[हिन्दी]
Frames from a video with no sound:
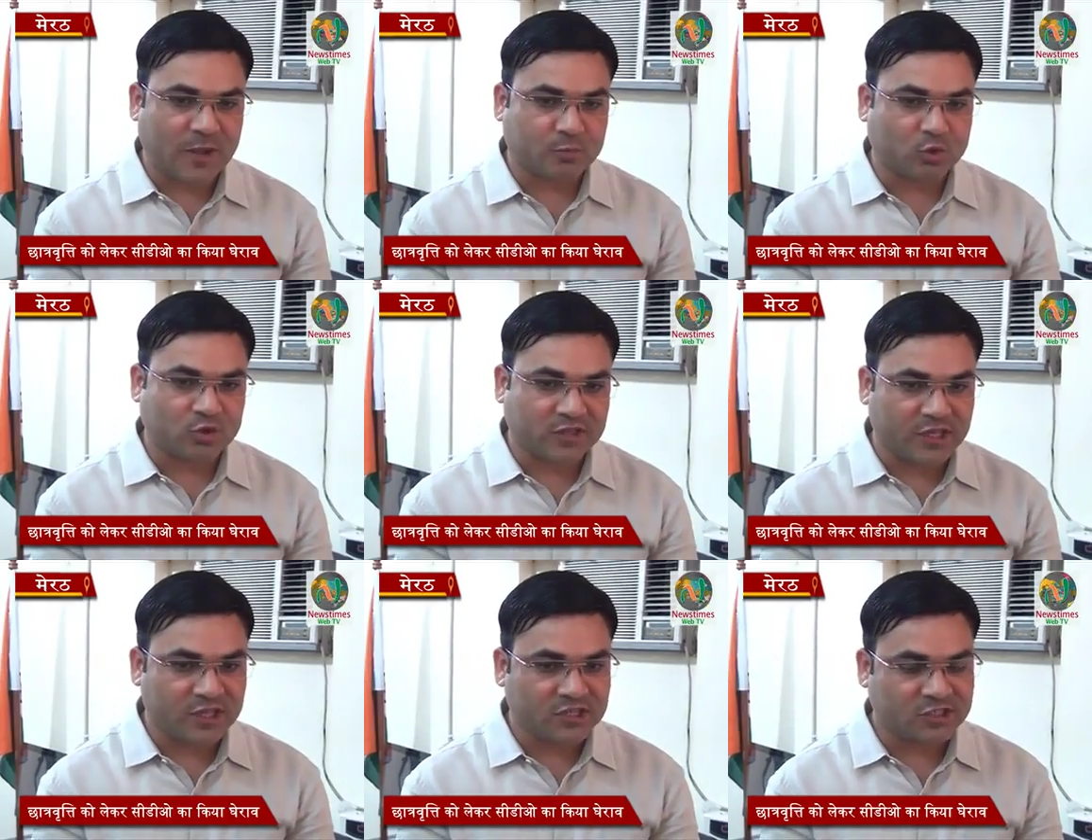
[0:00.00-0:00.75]
प्राप्त
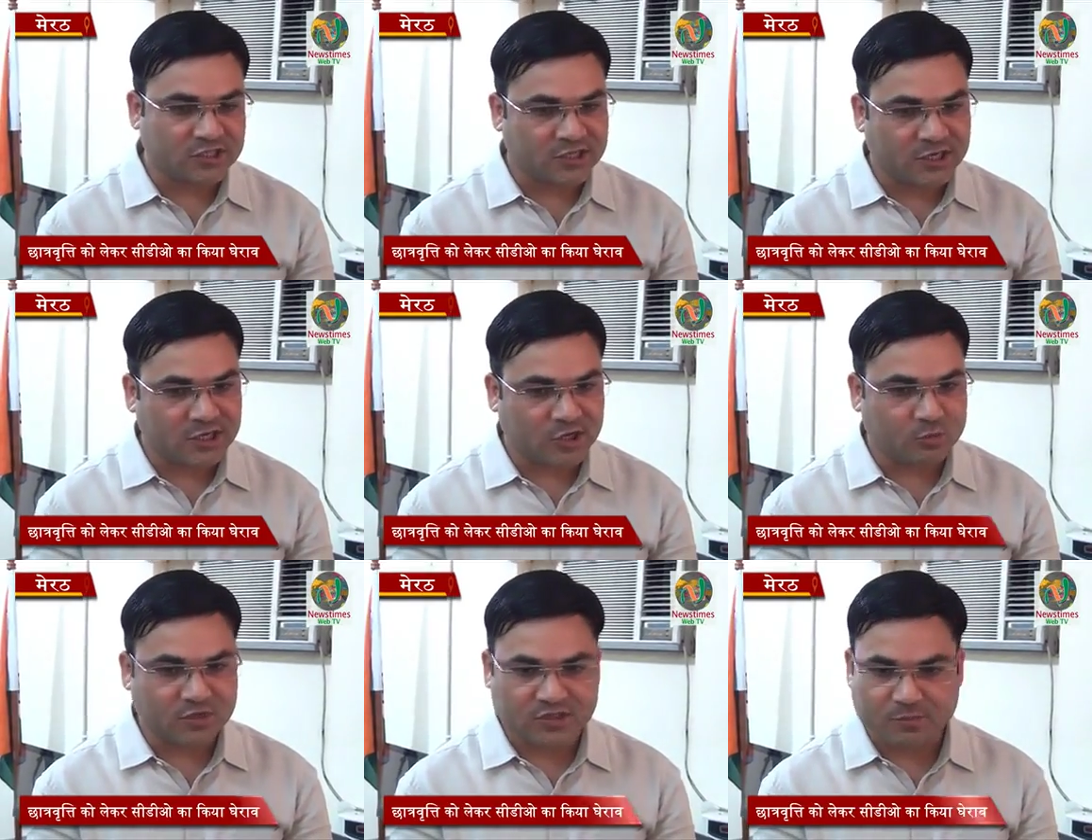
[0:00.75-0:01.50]
होते ही शीघ्र
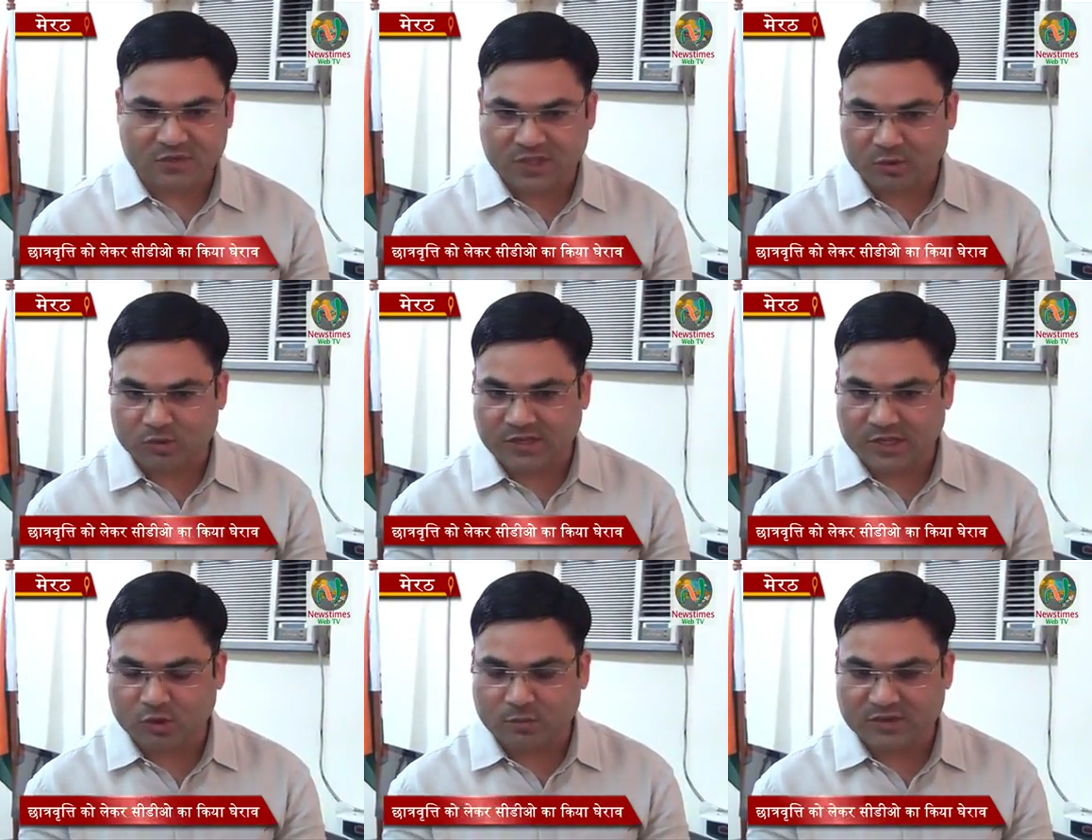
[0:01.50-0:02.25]
ही अनुमति प्रदान
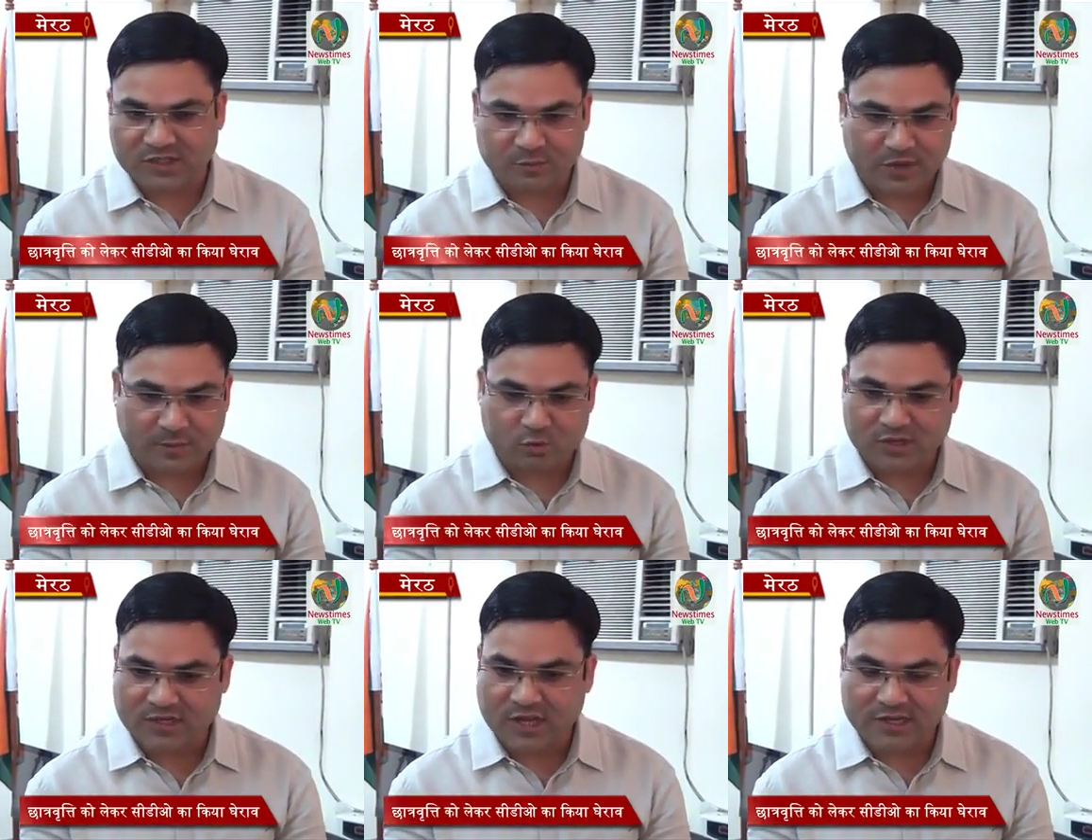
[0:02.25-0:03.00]
हो जाएगी और बजट
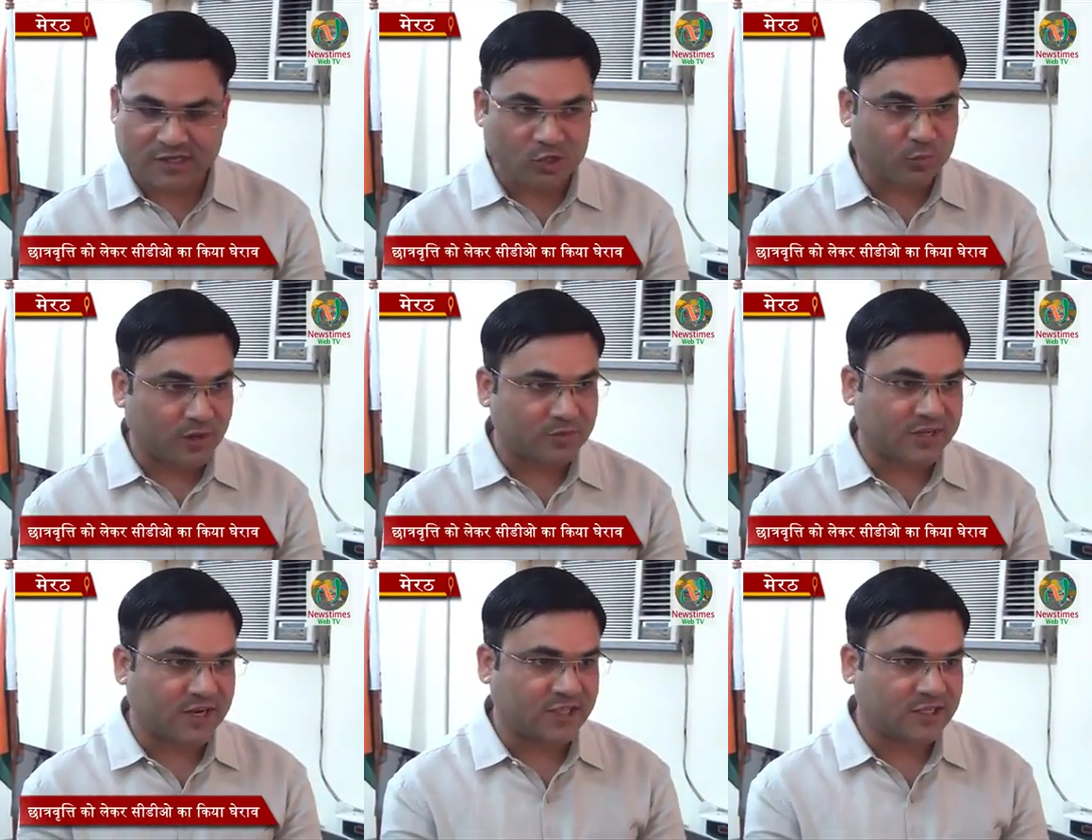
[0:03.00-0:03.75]
प्राप्त हो जाएगा कि नहीं
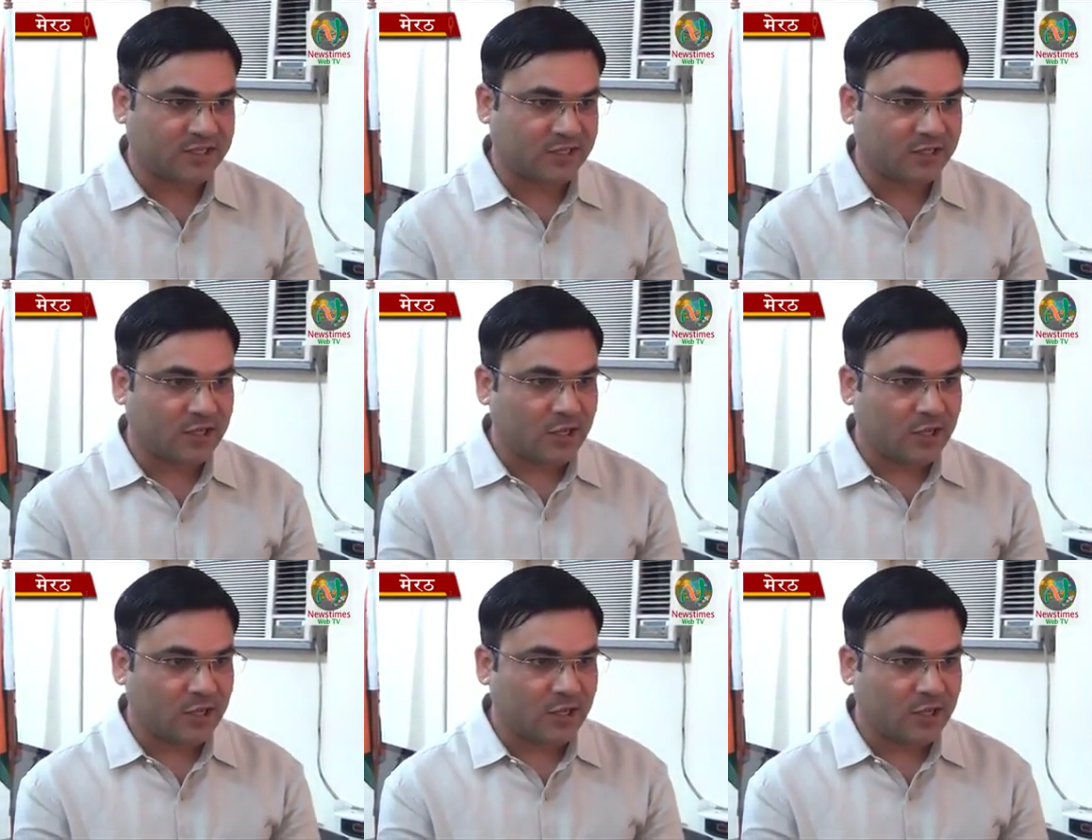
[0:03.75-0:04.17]
उपलब्ध करा दिया जाए